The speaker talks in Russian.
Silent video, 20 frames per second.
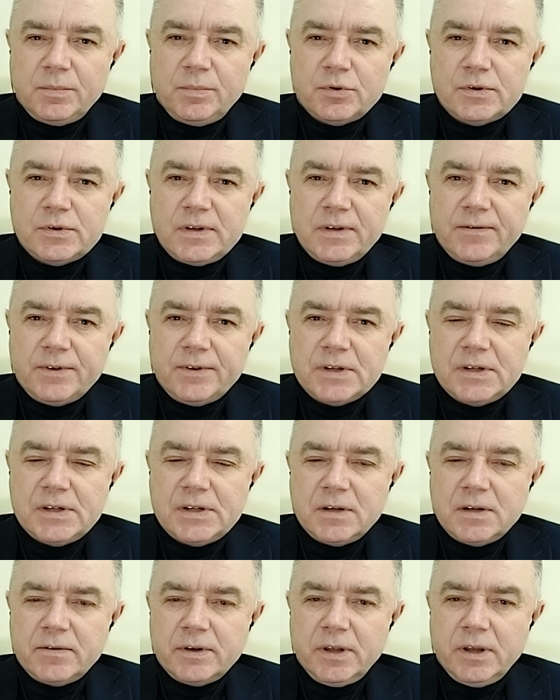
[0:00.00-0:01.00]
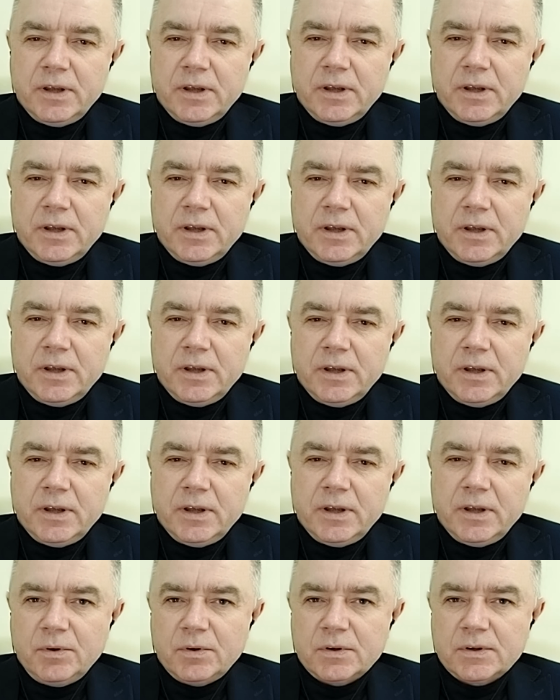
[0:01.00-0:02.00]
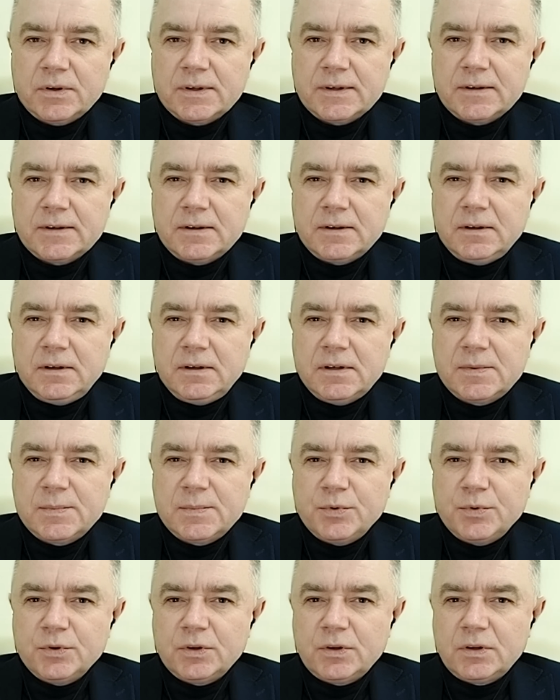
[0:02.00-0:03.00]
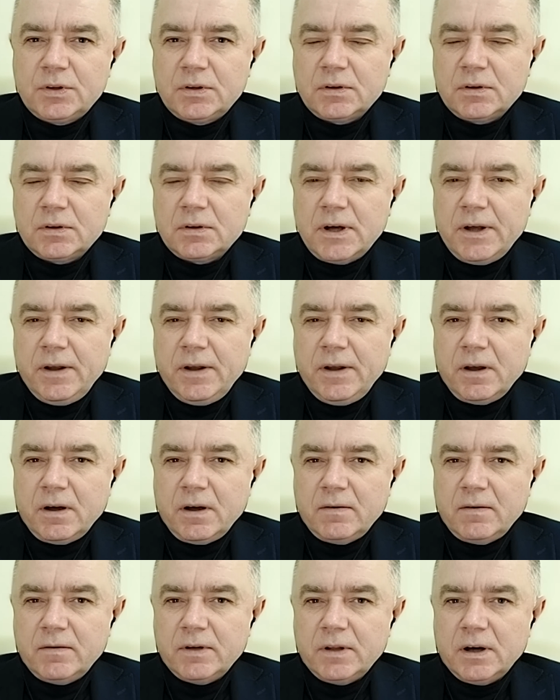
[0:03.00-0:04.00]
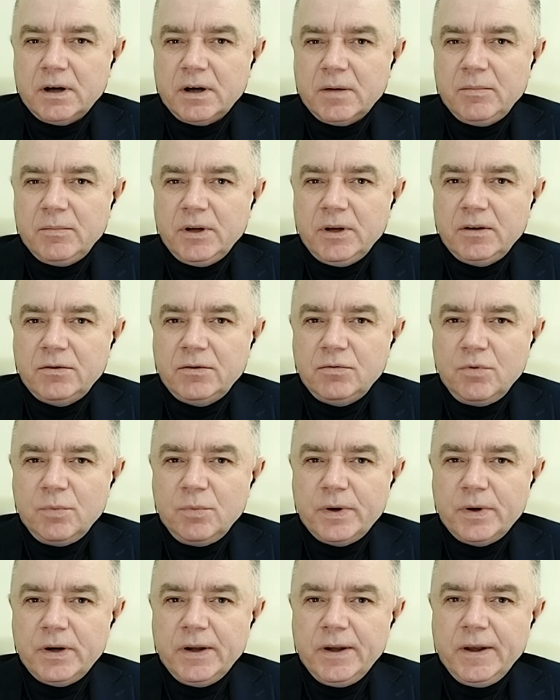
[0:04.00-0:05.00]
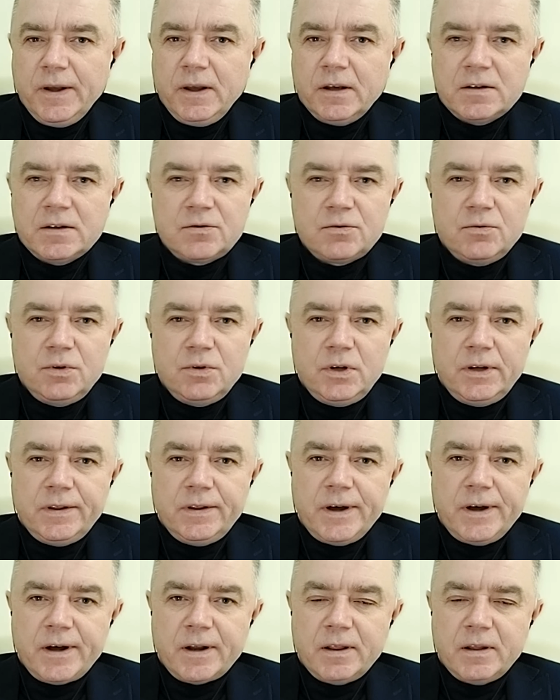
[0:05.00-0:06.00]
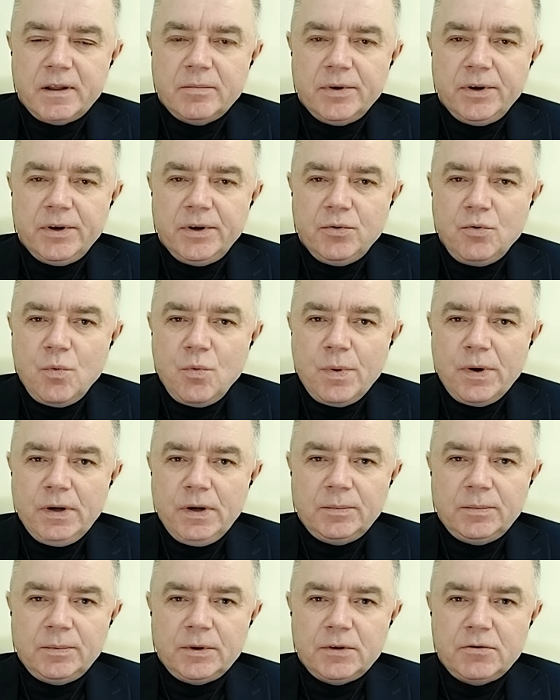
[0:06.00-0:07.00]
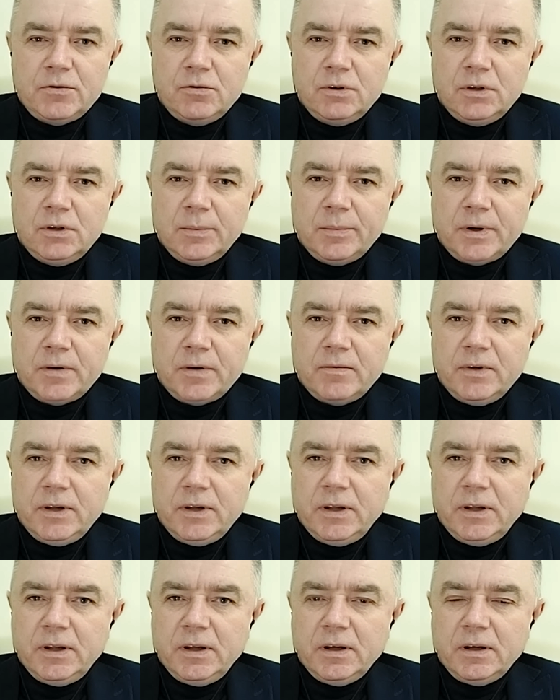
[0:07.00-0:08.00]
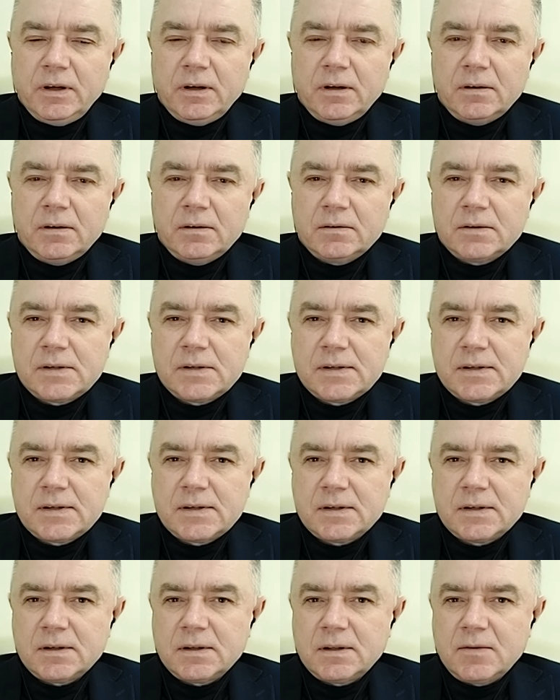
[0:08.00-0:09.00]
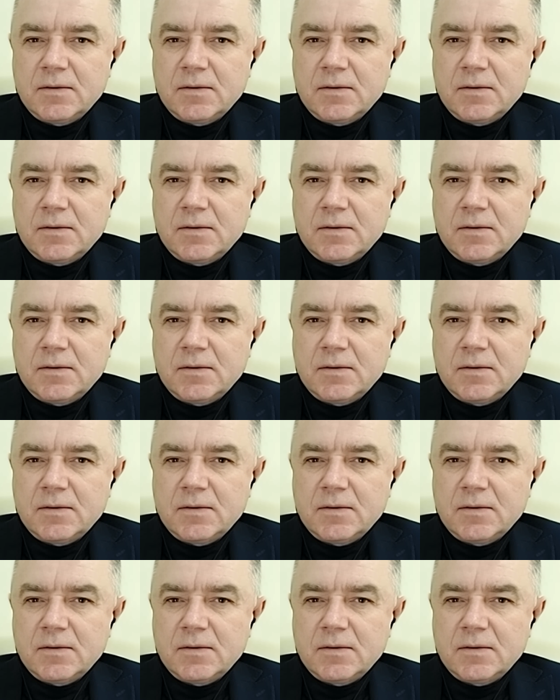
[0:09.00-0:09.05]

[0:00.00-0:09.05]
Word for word: после форсирования Днепра, либо из-под Орехова на Мелитополь, с Угледара на Мариуполь неплохое направление, э, с э,